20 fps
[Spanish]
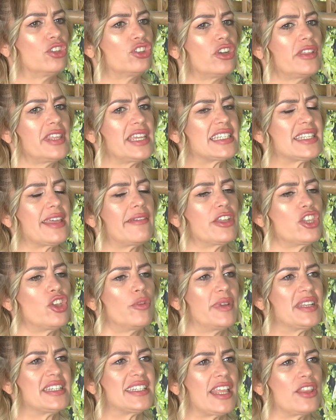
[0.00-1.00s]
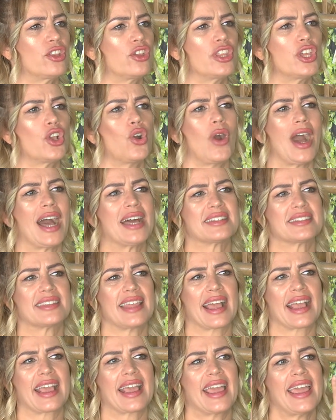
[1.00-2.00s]
otro día estaba yo pensando, digo,
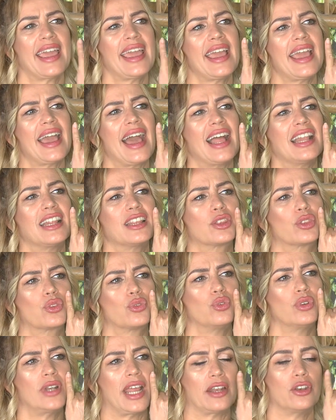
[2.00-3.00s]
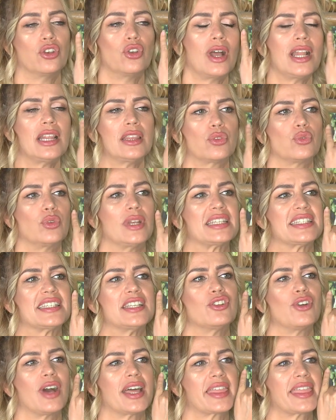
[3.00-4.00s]
¿hasta qué altura, no altura,
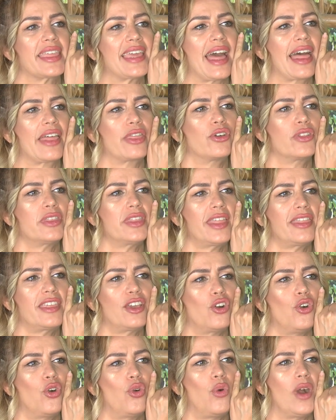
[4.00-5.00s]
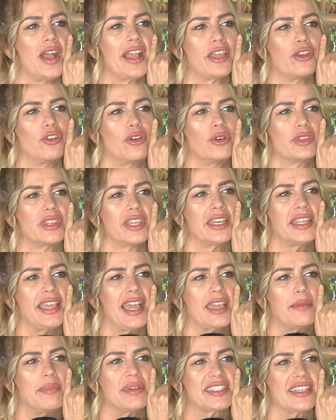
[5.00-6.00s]
sino hacia dónde dijo Juan que no
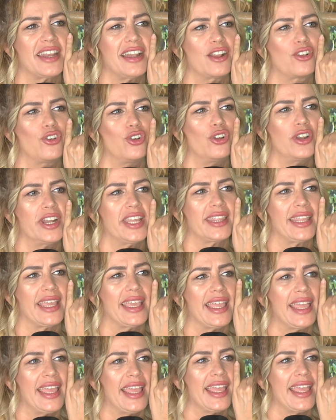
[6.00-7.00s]
tenía que pasar el colorete?